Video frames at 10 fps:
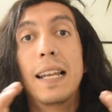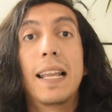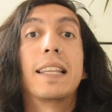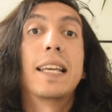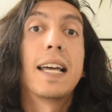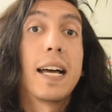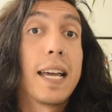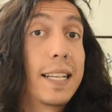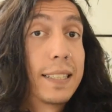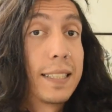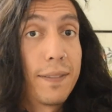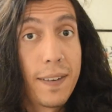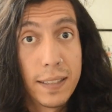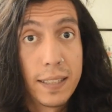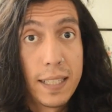La idea en esta
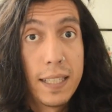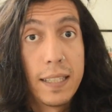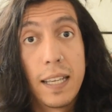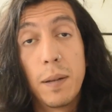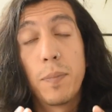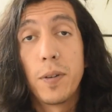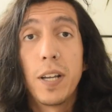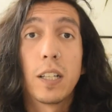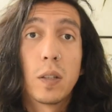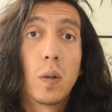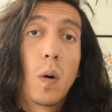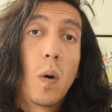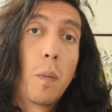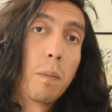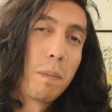fase del proyecto
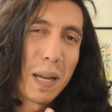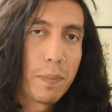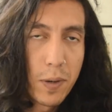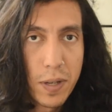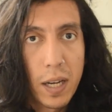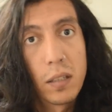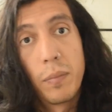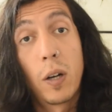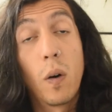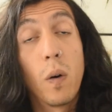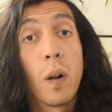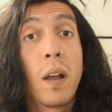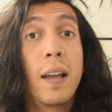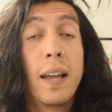o preproyecto mejor